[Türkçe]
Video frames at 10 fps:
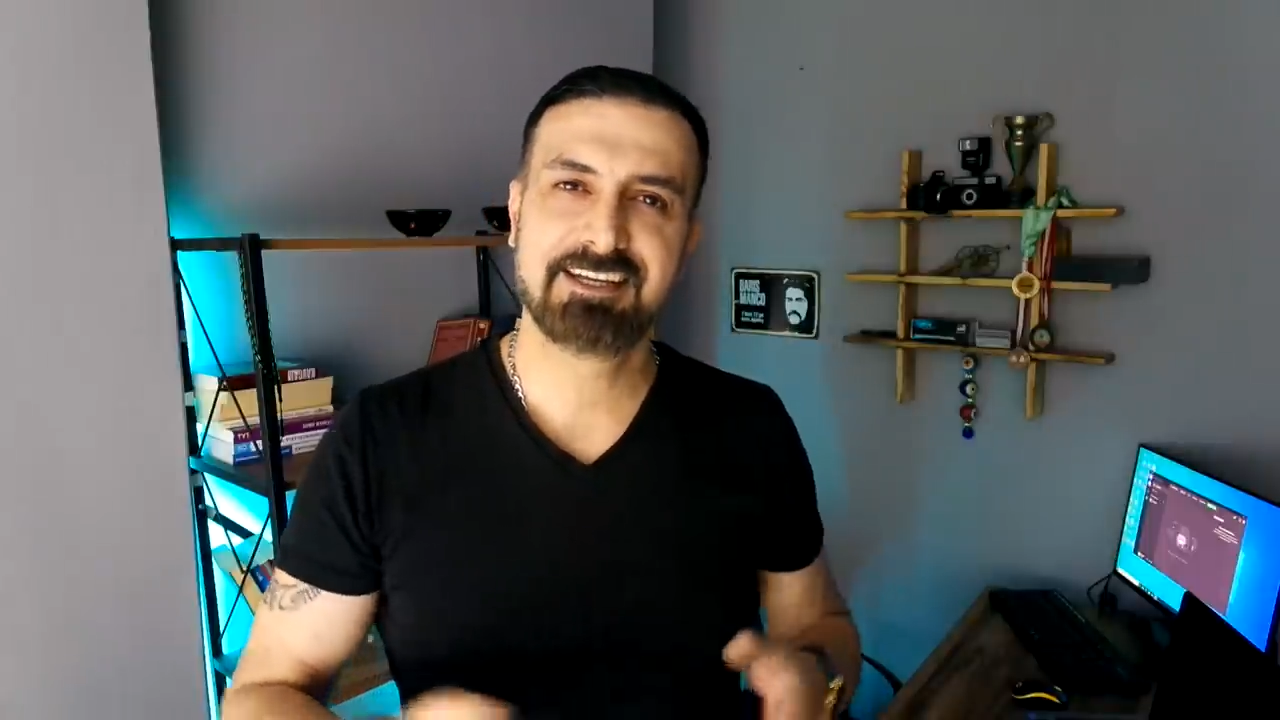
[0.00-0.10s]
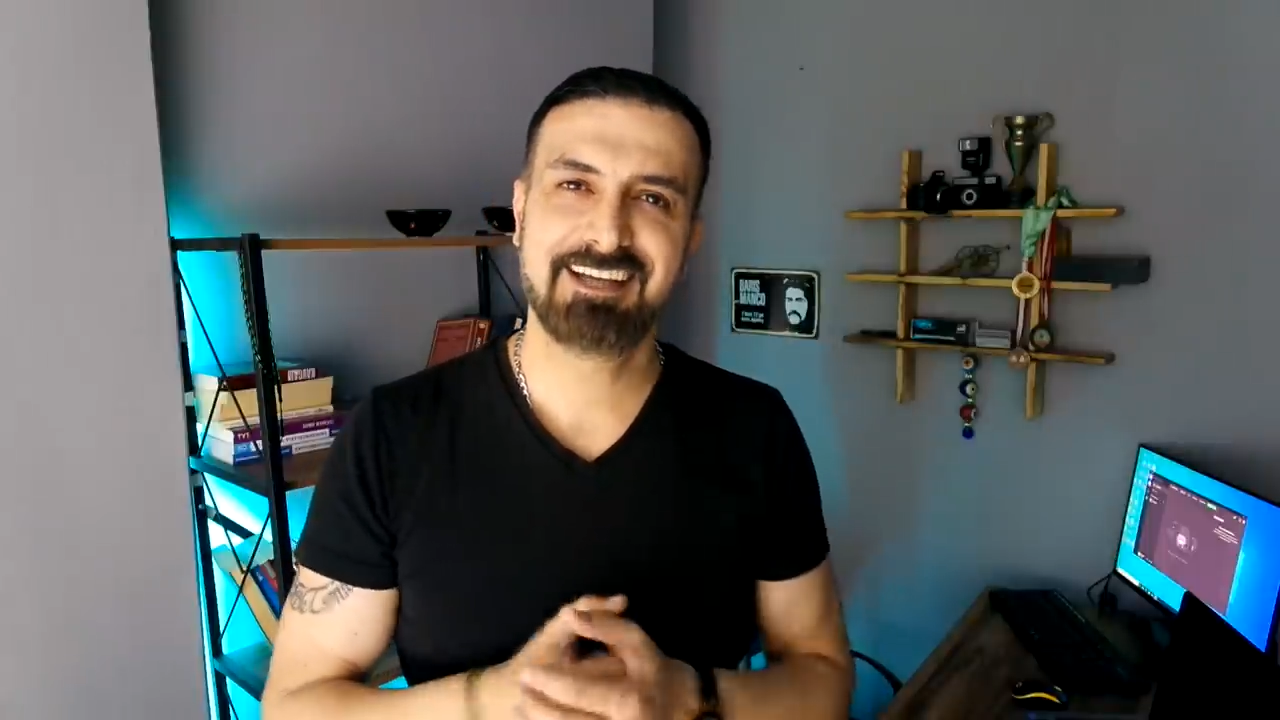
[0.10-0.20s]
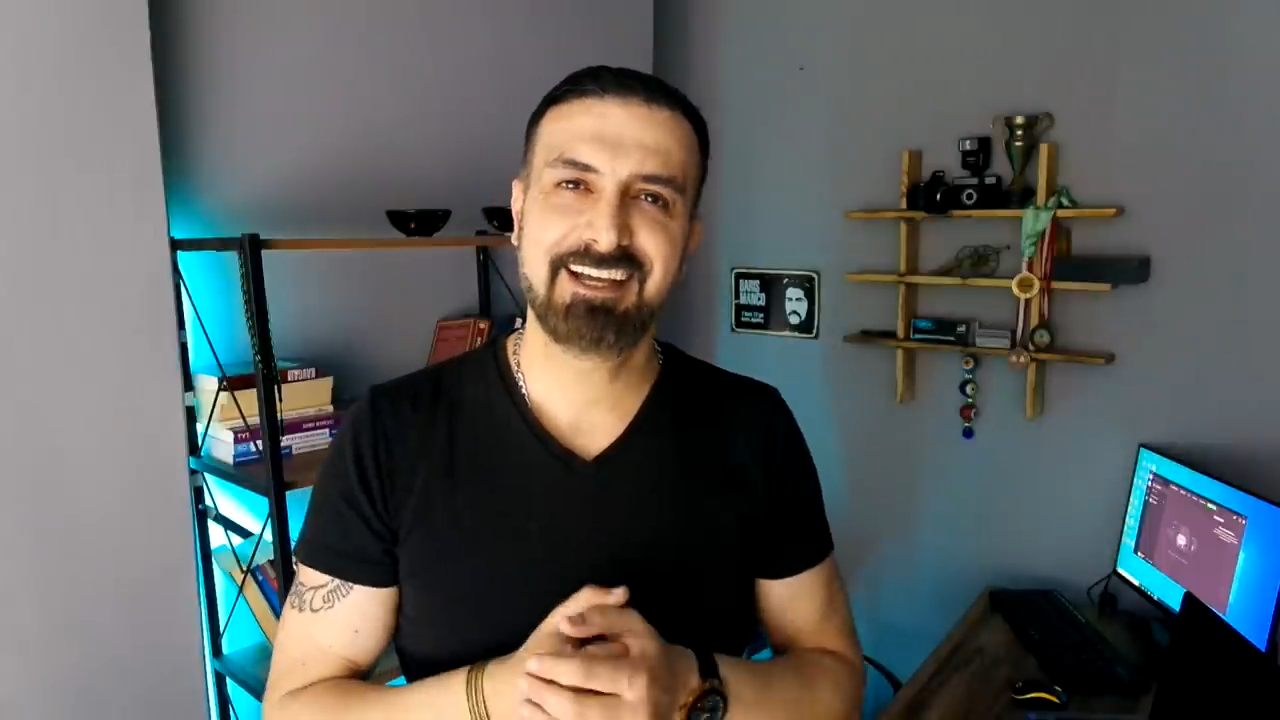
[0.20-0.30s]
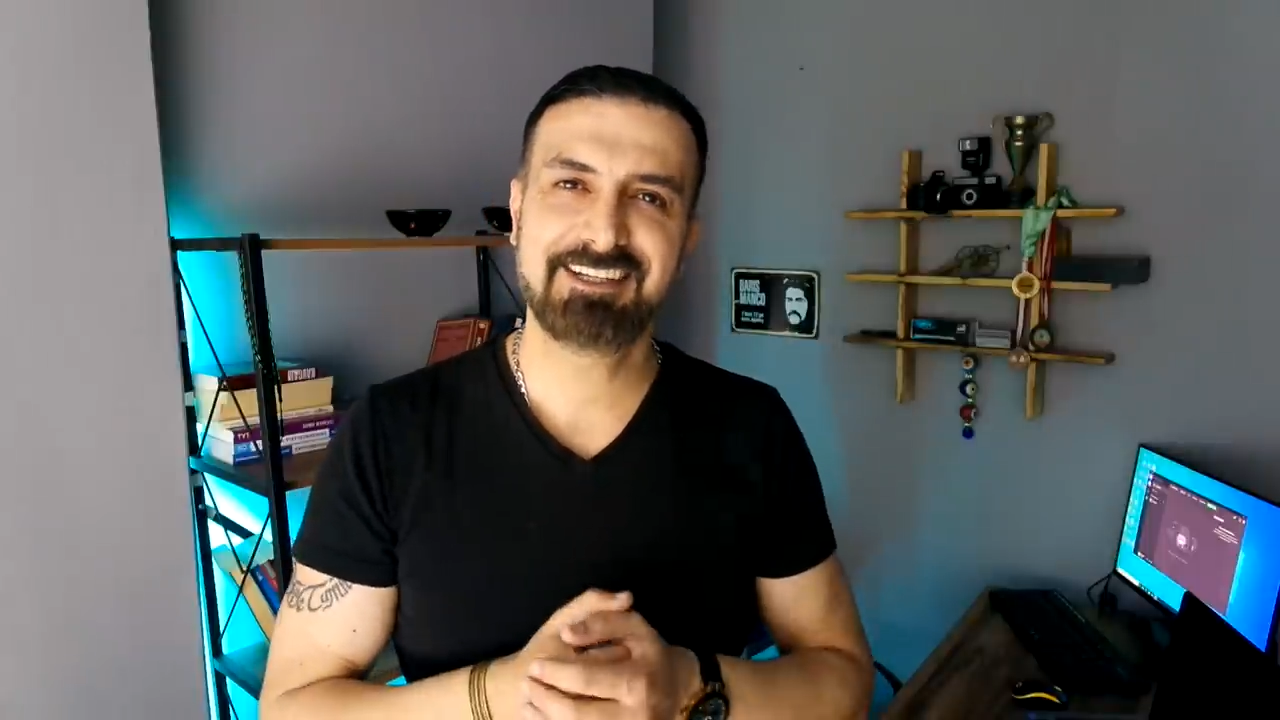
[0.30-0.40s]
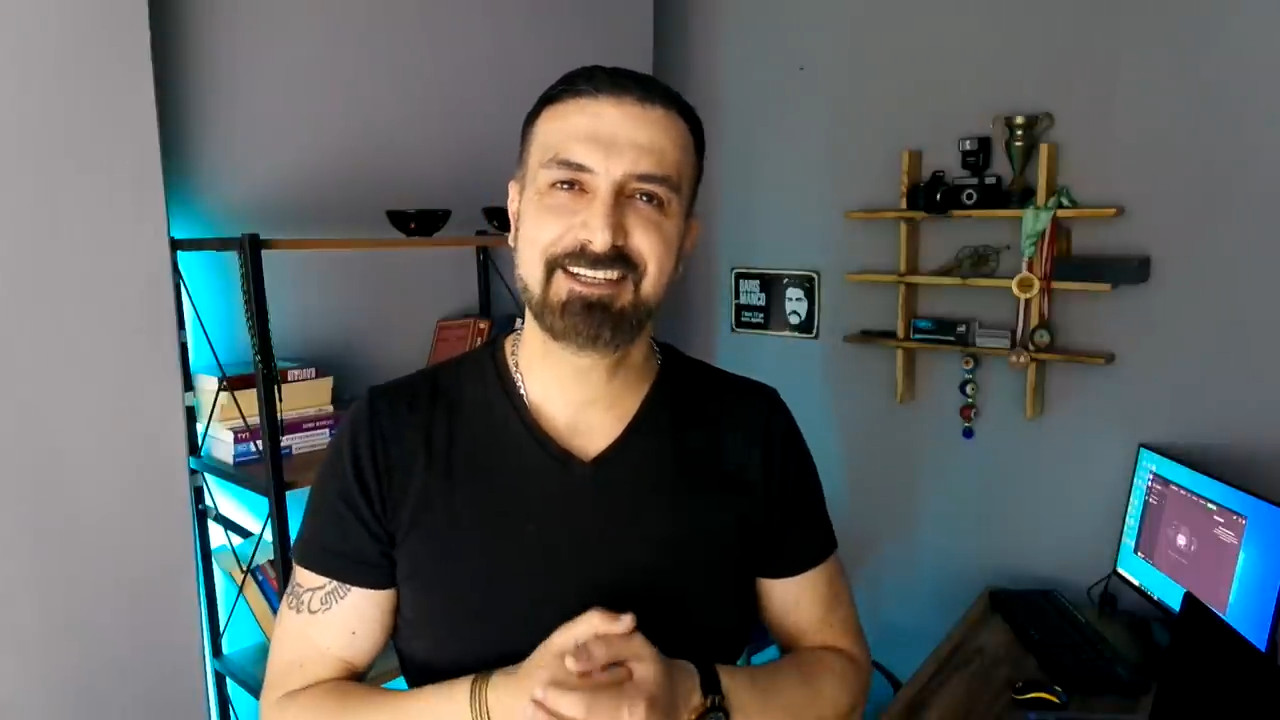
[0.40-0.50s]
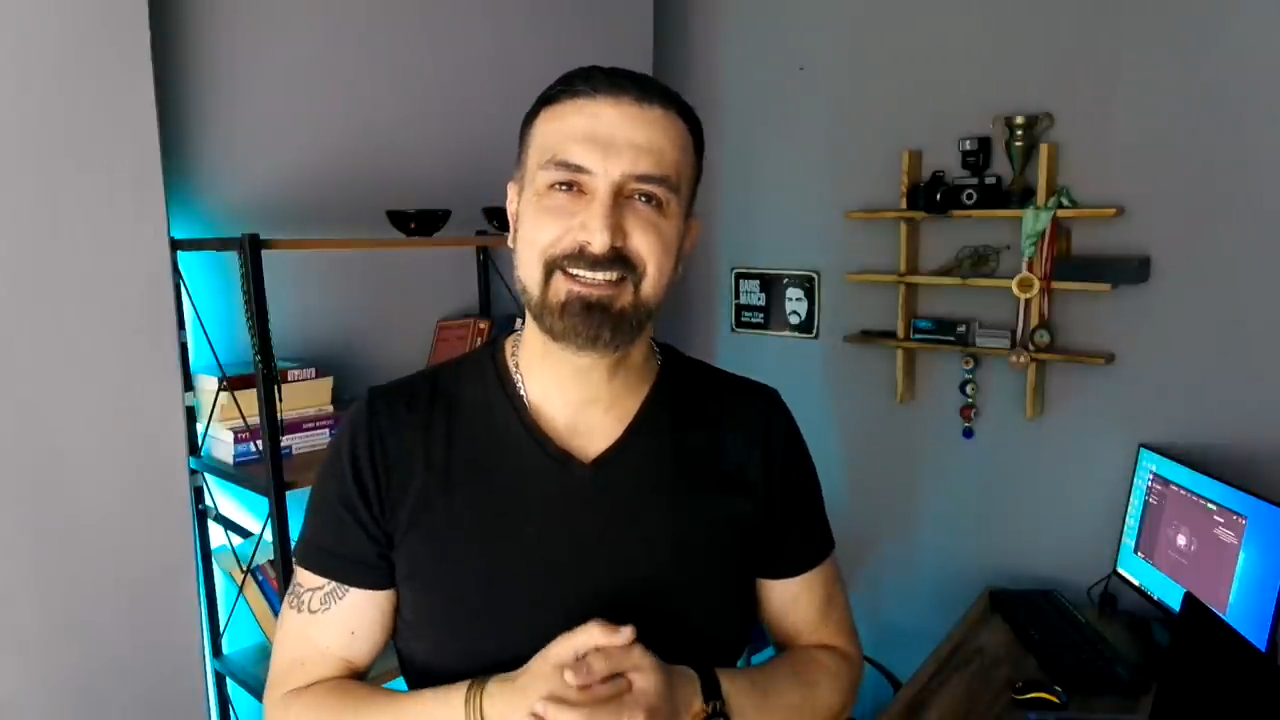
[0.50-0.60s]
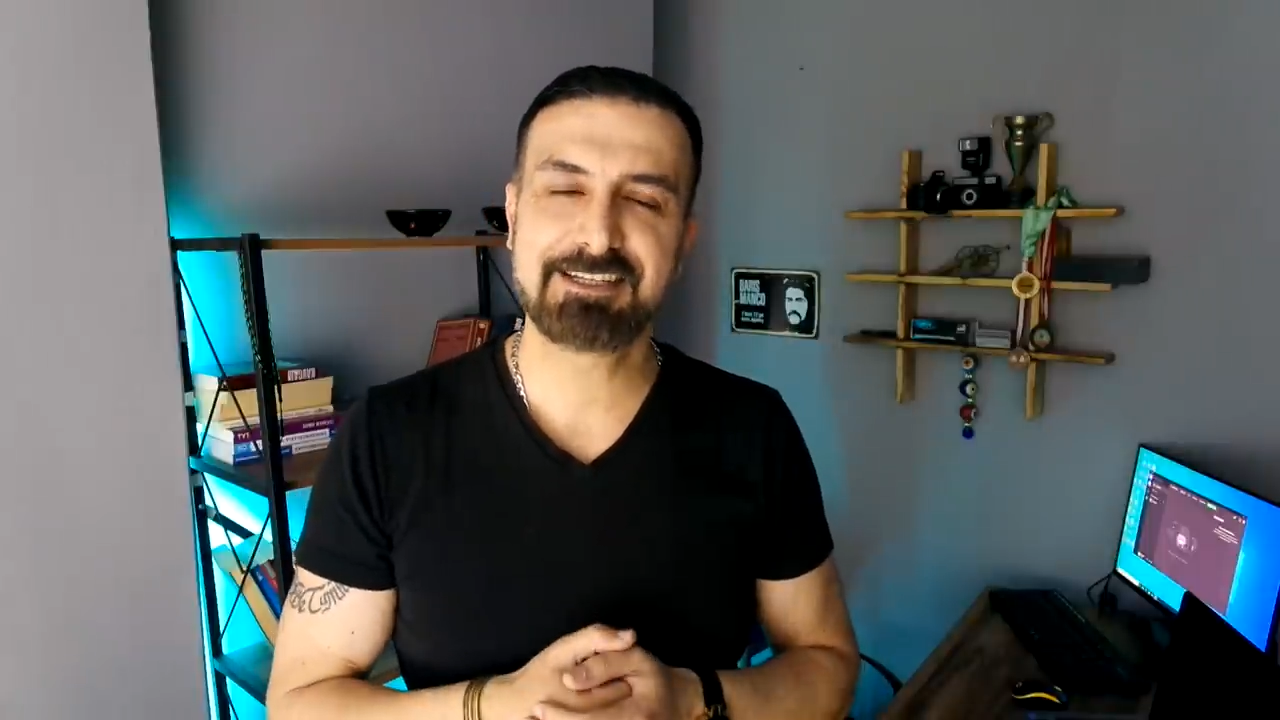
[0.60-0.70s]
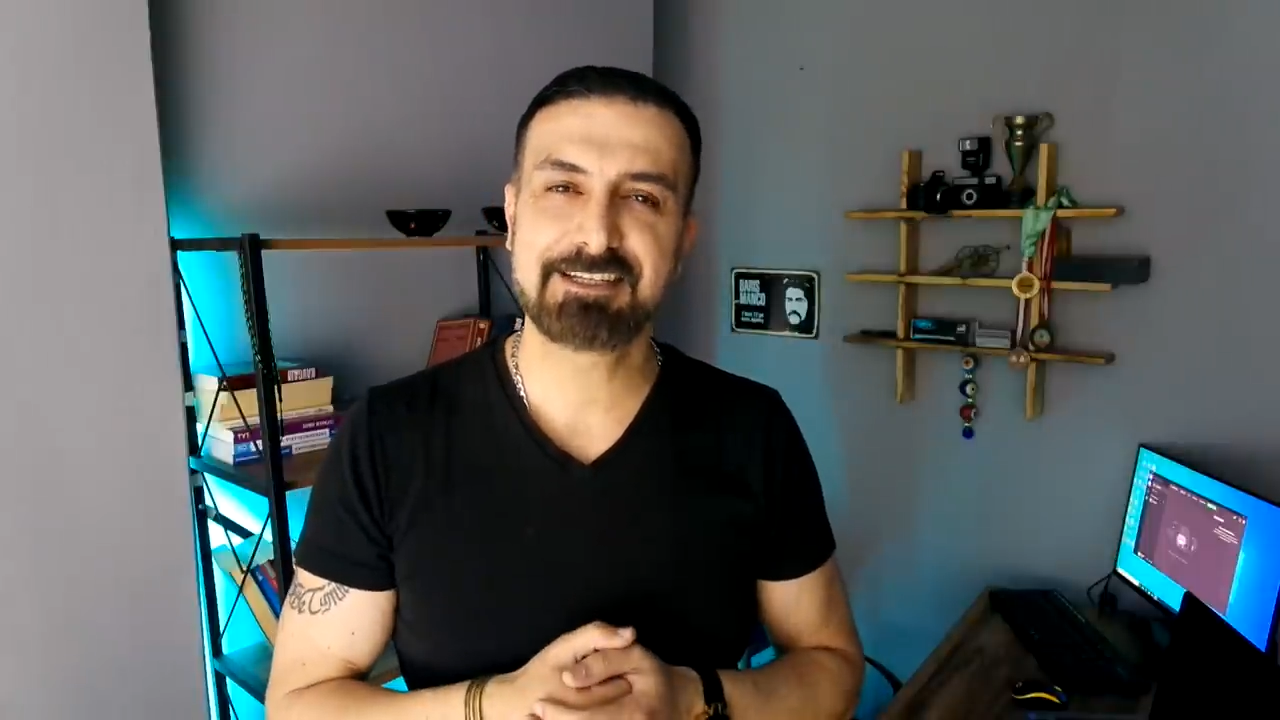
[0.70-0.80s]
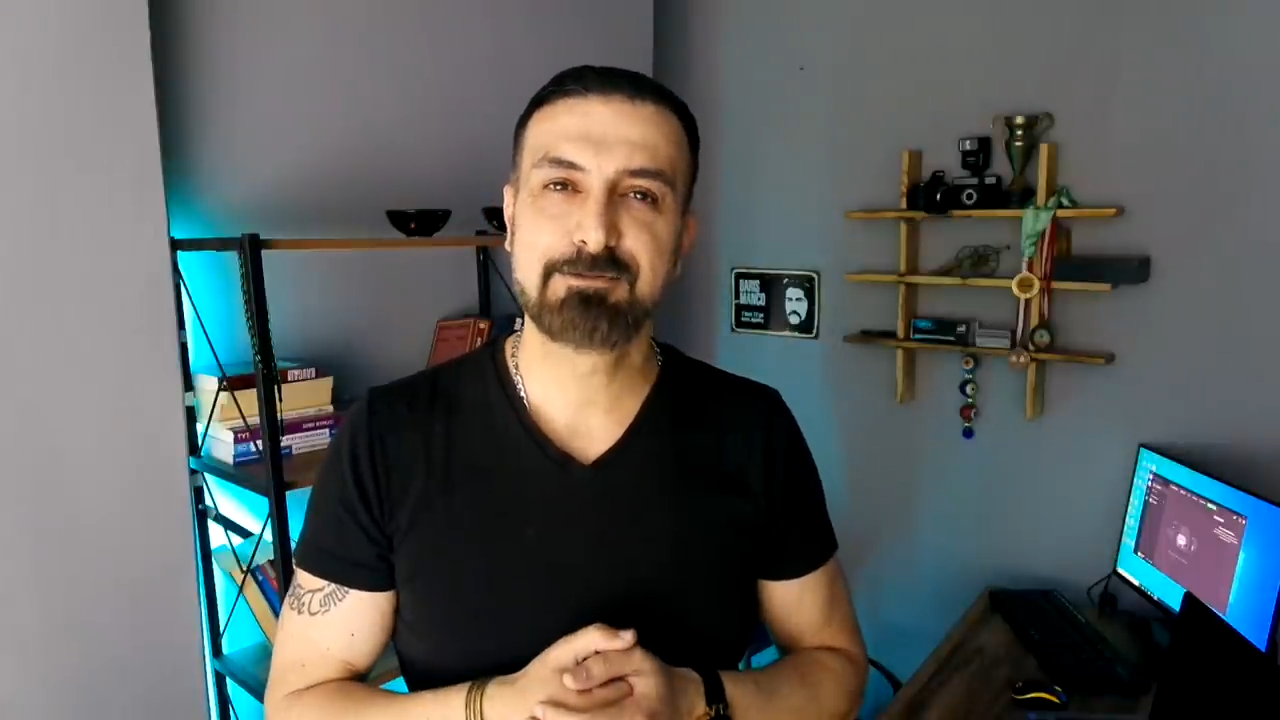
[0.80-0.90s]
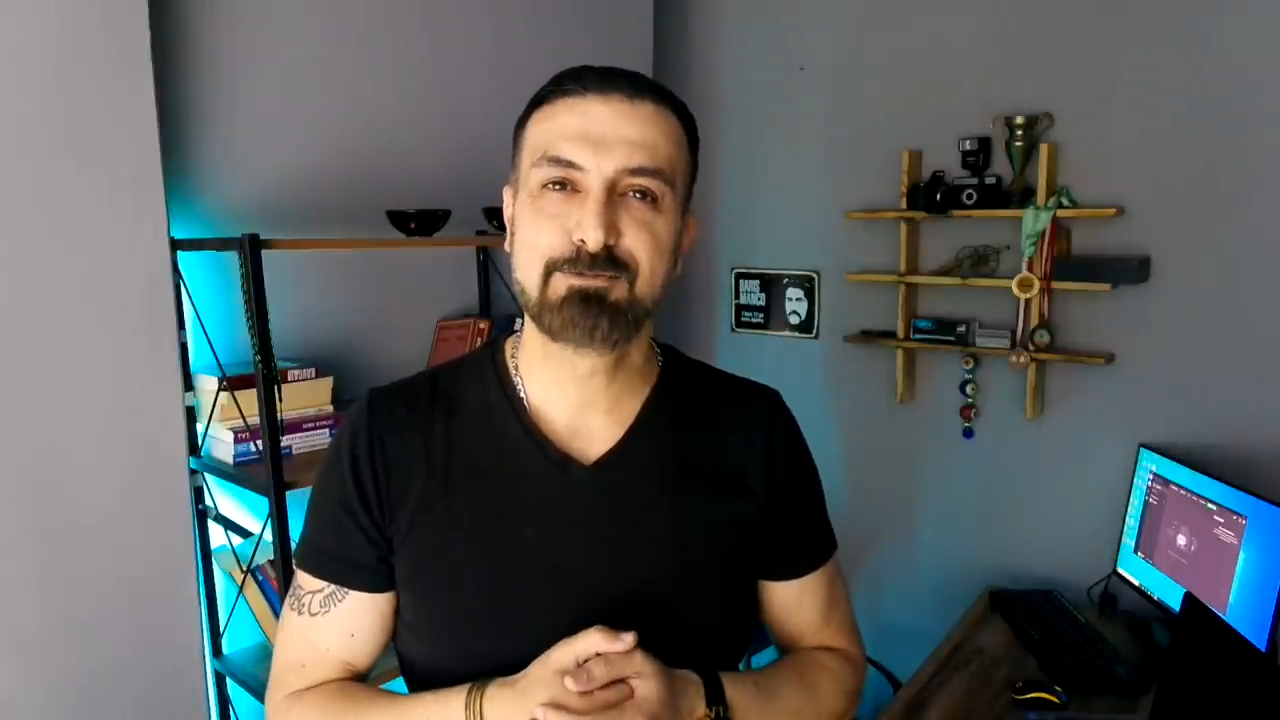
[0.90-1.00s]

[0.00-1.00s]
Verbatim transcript: herkes